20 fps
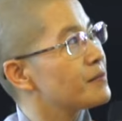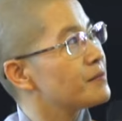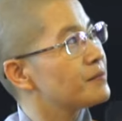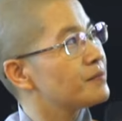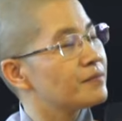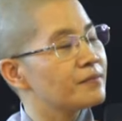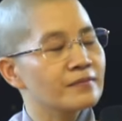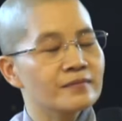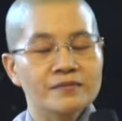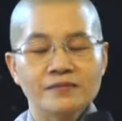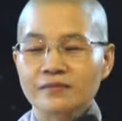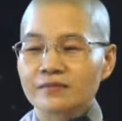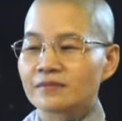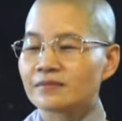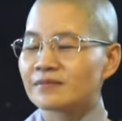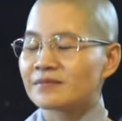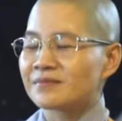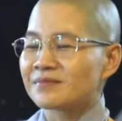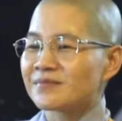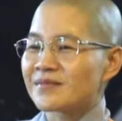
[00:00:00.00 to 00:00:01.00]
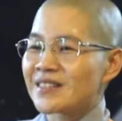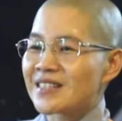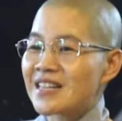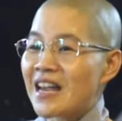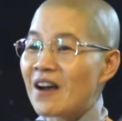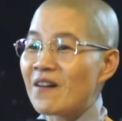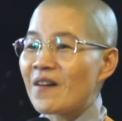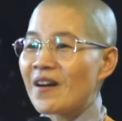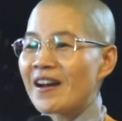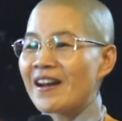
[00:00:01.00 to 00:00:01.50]
mặt
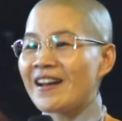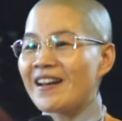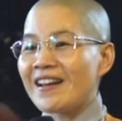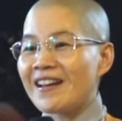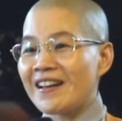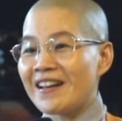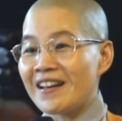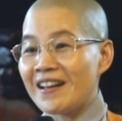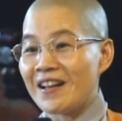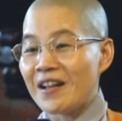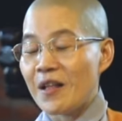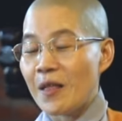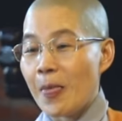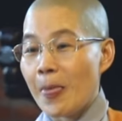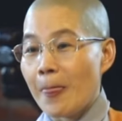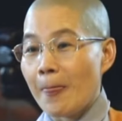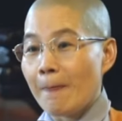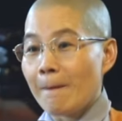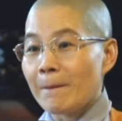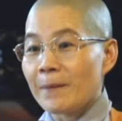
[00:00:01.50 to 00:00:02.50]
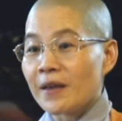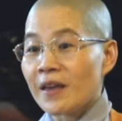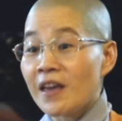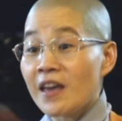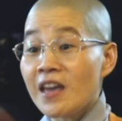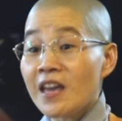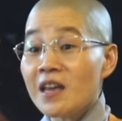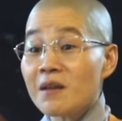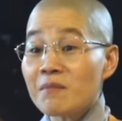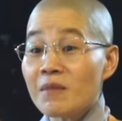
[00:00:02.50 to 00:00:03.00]
sao ạ
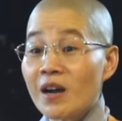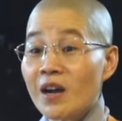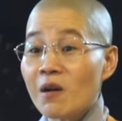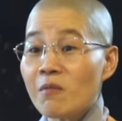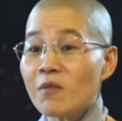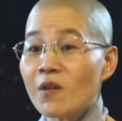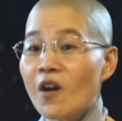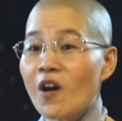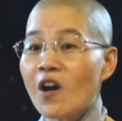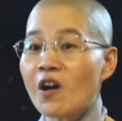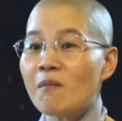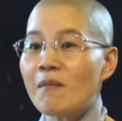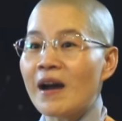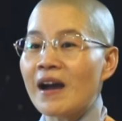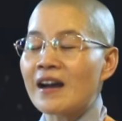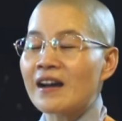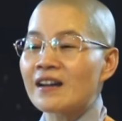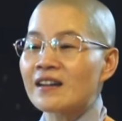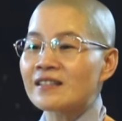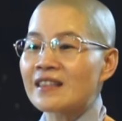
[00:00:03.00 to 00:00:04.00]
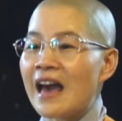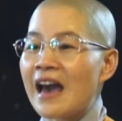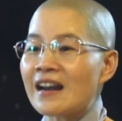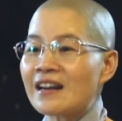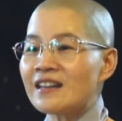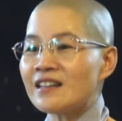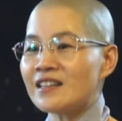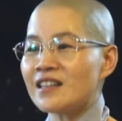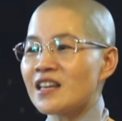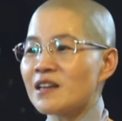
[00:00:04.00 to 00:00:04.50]
khi mà không có bằng
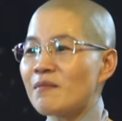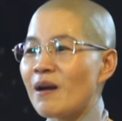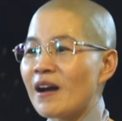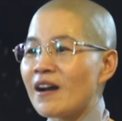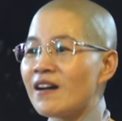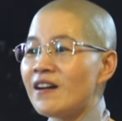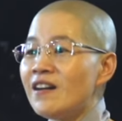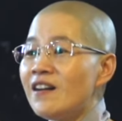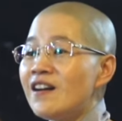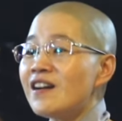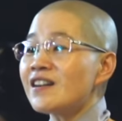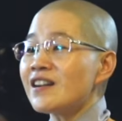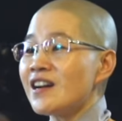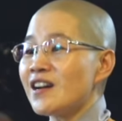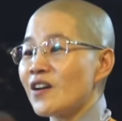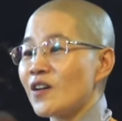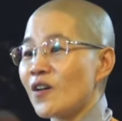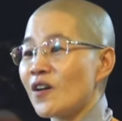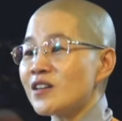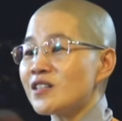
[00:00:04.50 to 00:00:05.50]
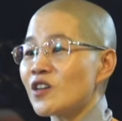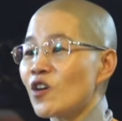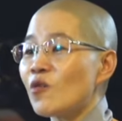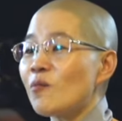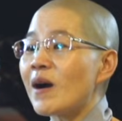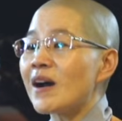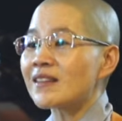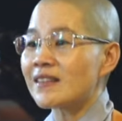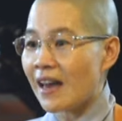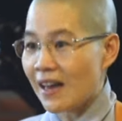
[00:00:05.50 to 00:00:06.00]
thanh thì bằng hương đừng có nói
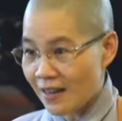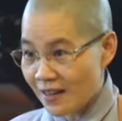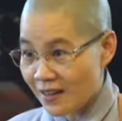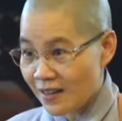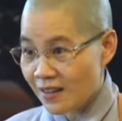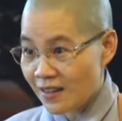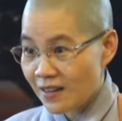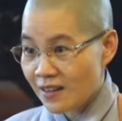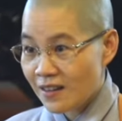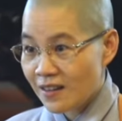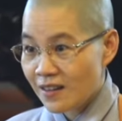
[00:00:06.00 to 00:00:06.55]
xấu bằng thanh